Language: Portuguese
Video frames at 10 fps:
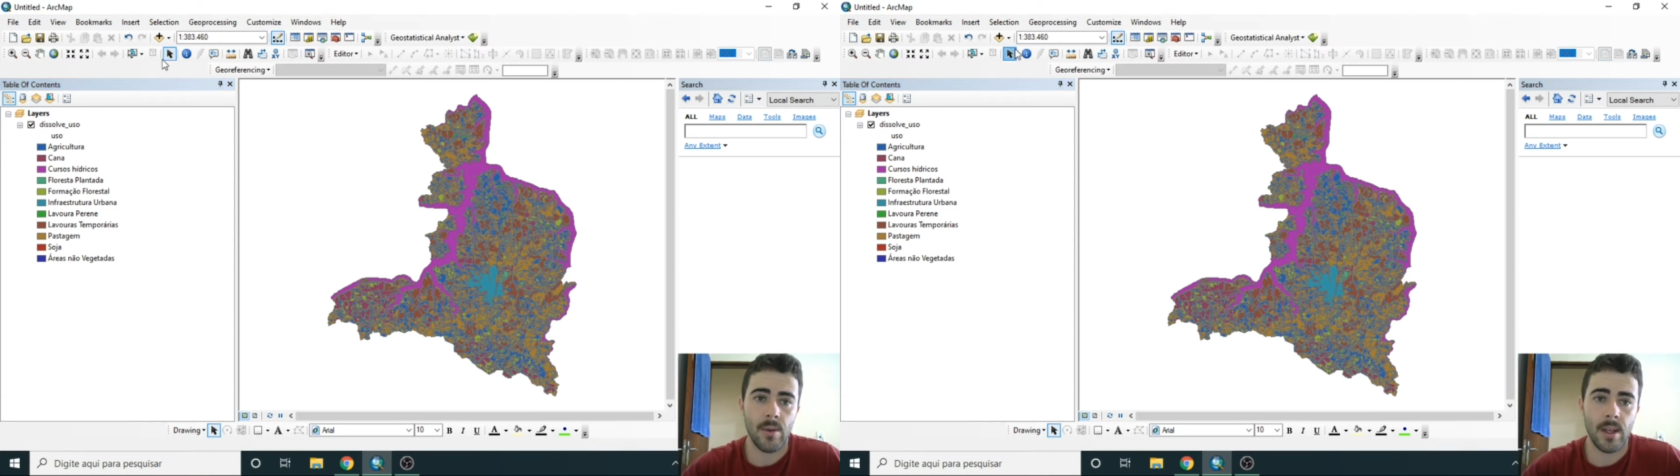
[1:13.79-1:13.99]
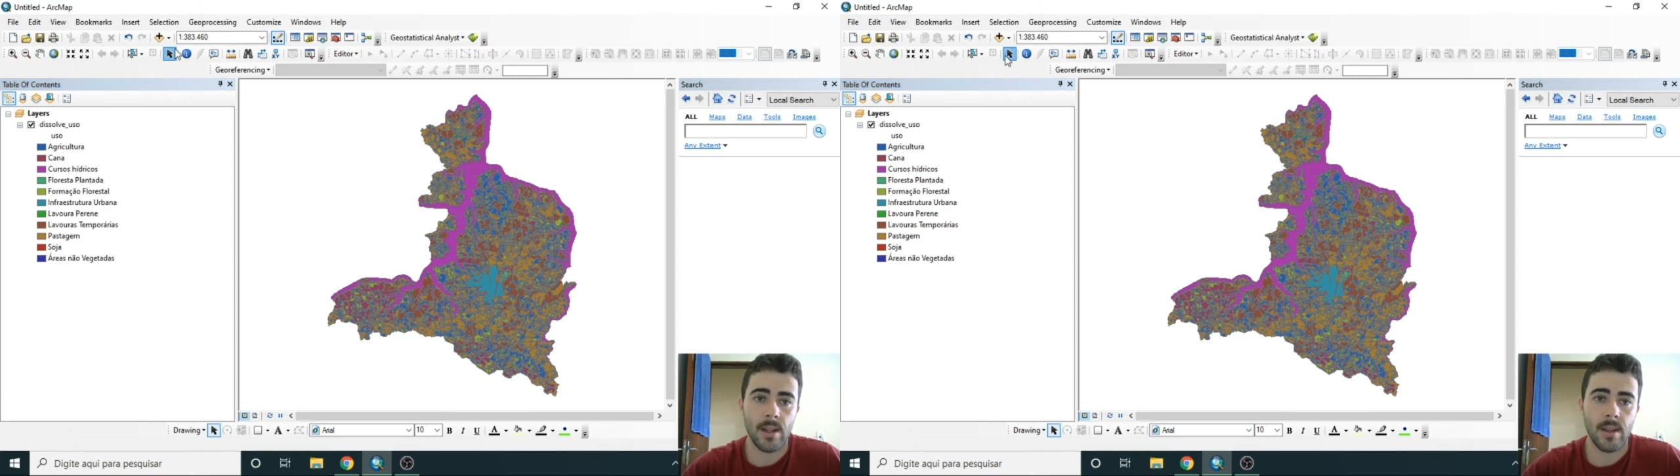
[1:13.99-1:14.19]

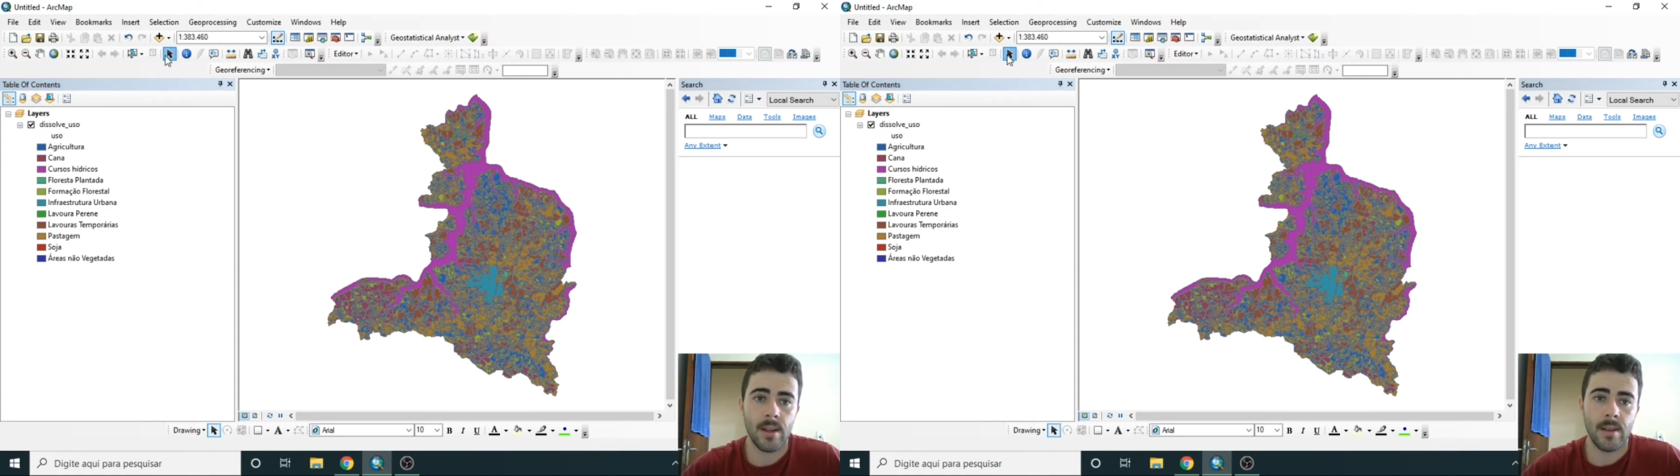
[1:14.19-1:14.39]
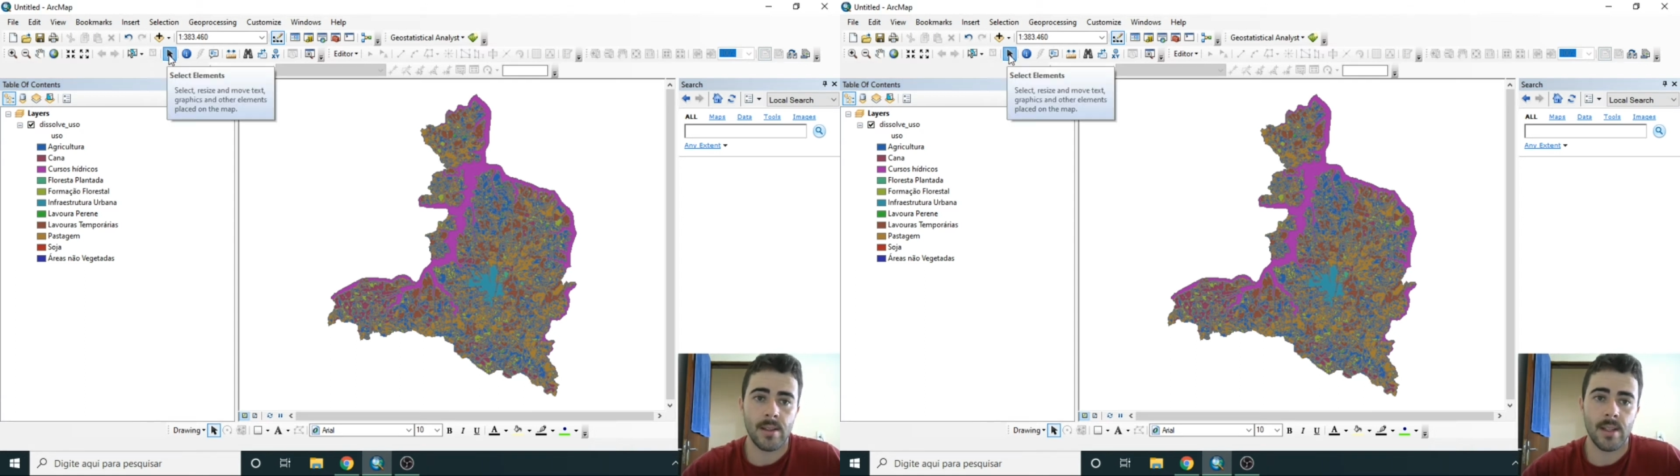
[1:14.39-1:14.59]
ele
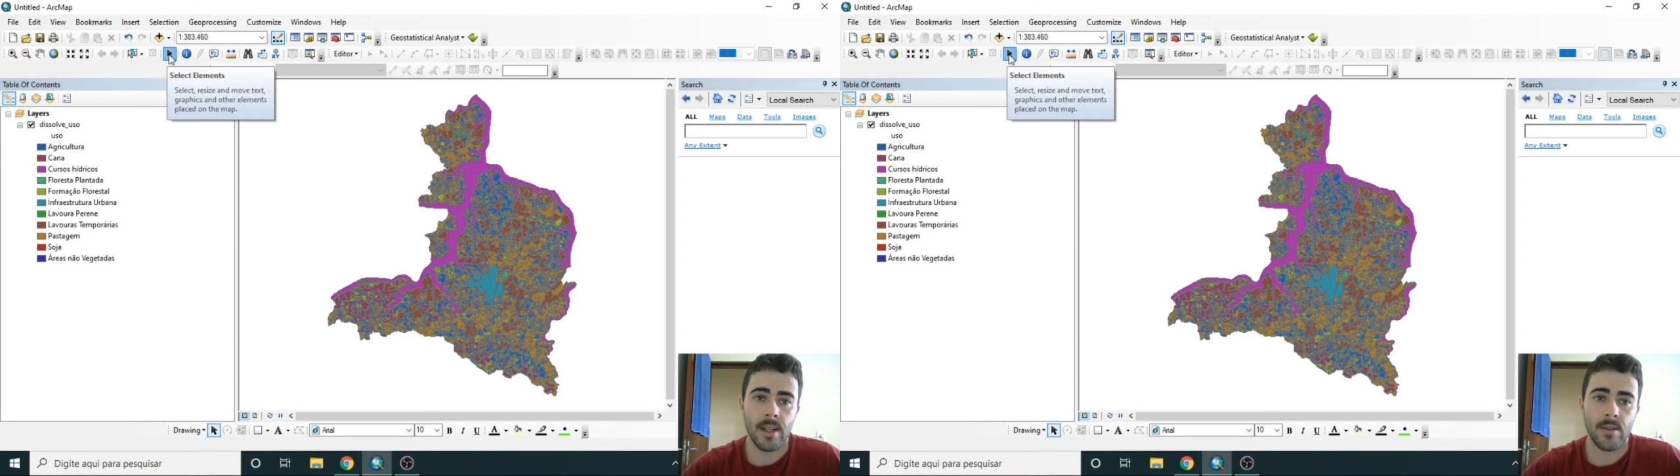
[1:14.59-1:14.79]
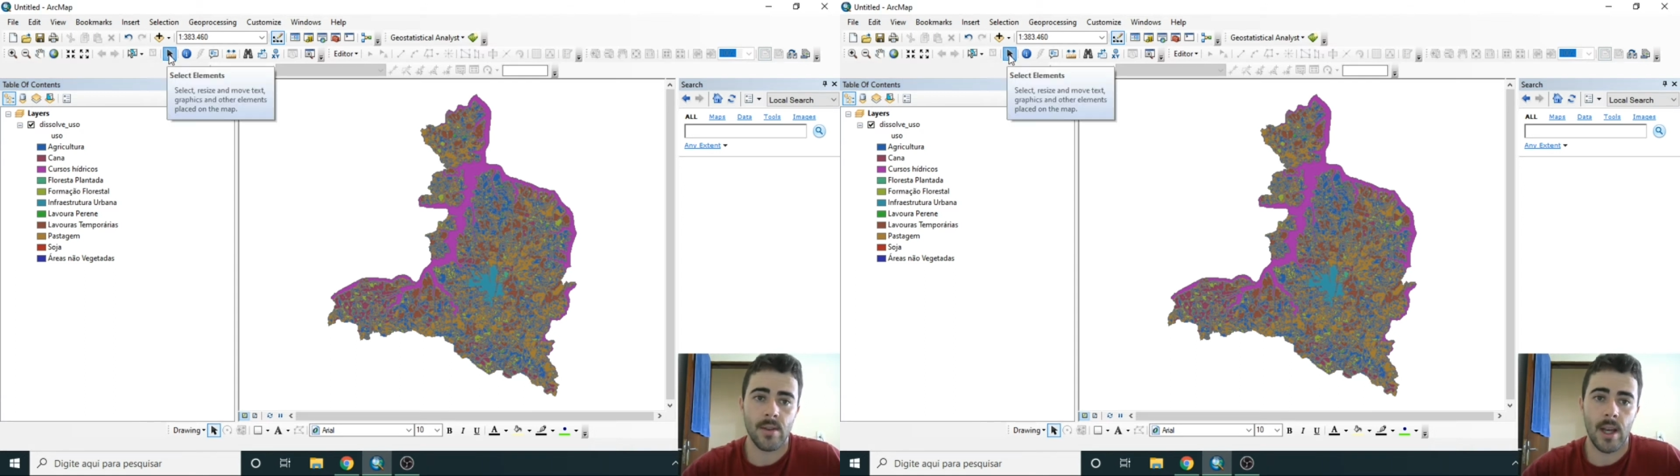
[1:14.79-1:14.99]

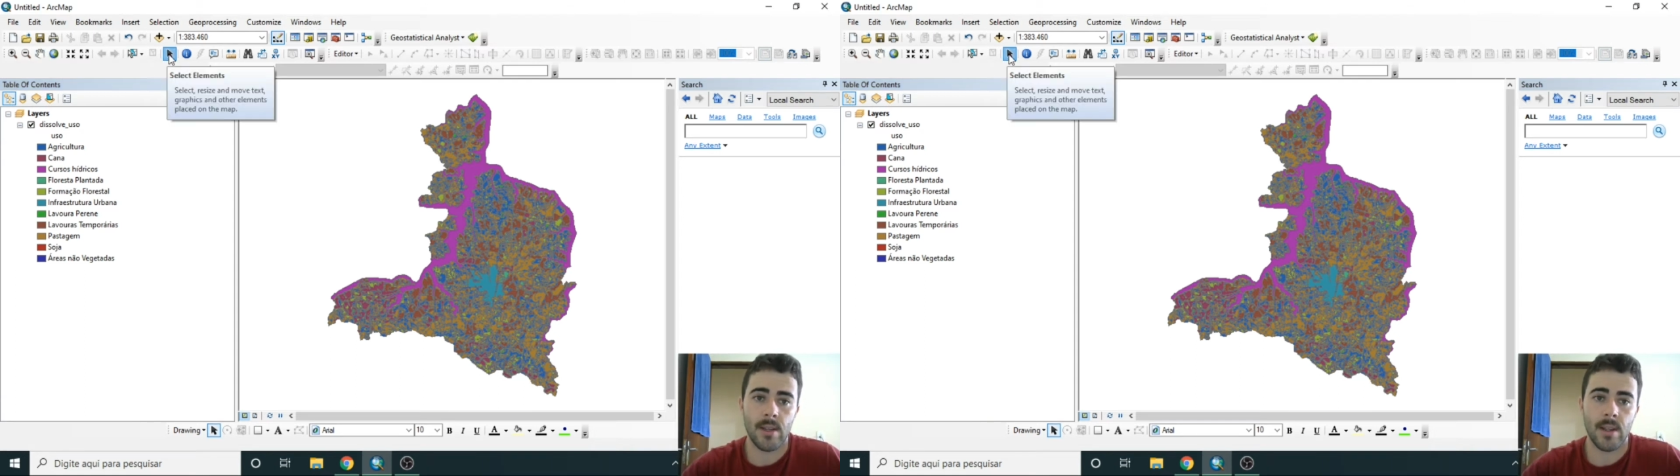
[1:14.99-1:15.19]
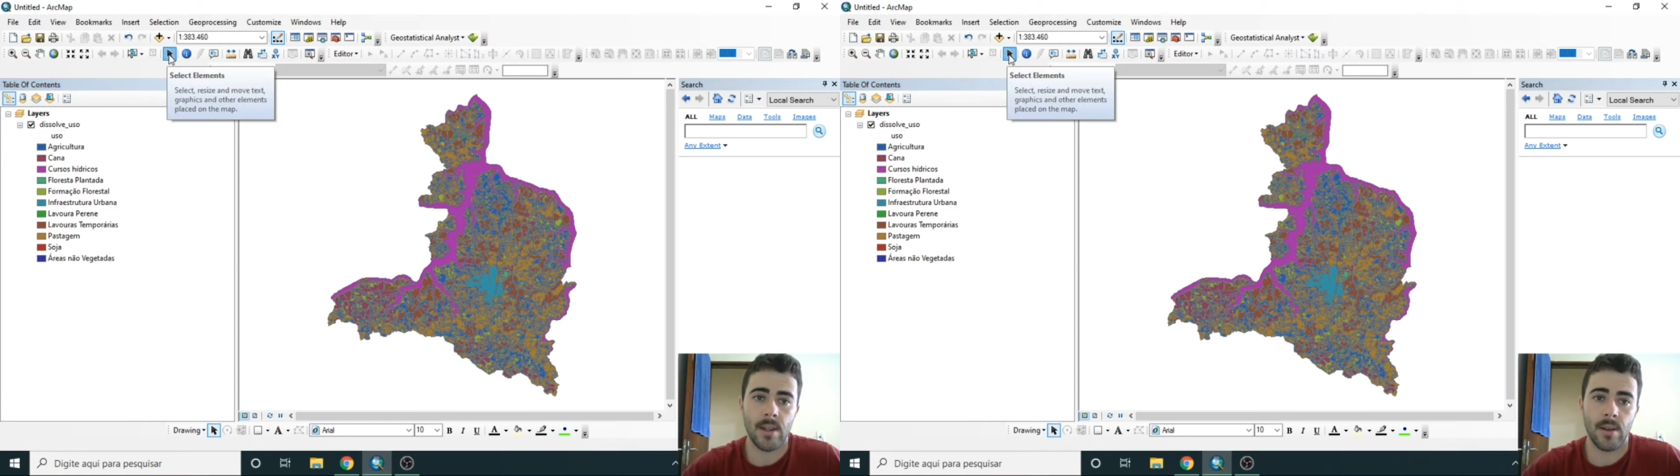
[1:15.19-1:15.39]

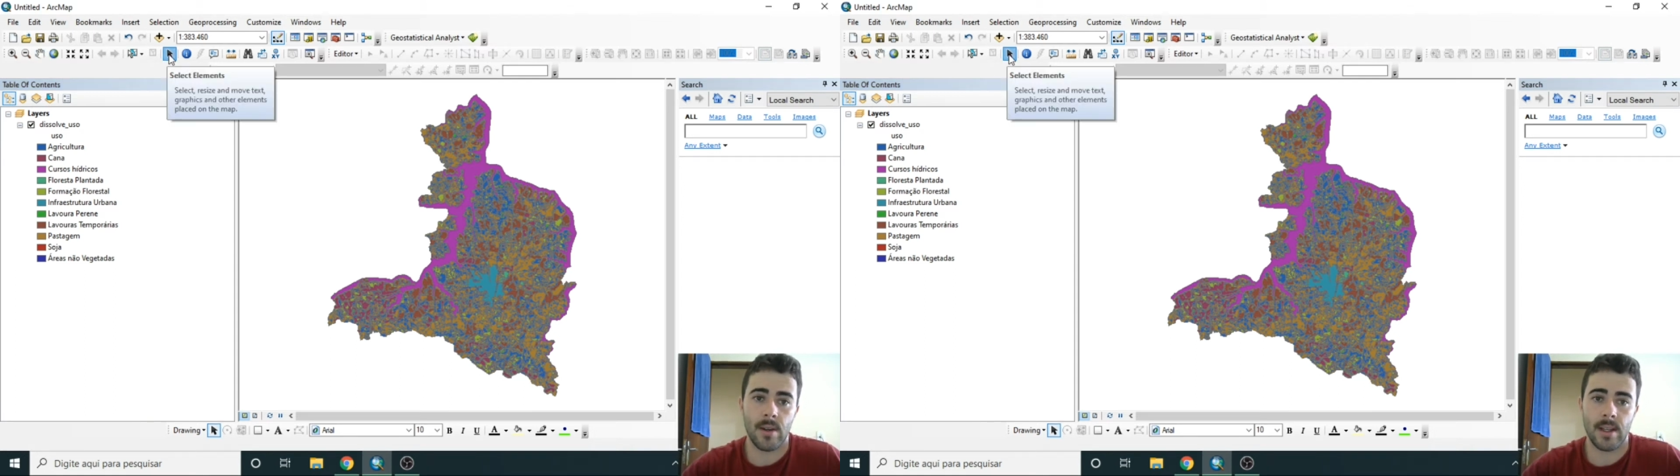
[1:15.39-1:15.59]
selecionado aqui ó,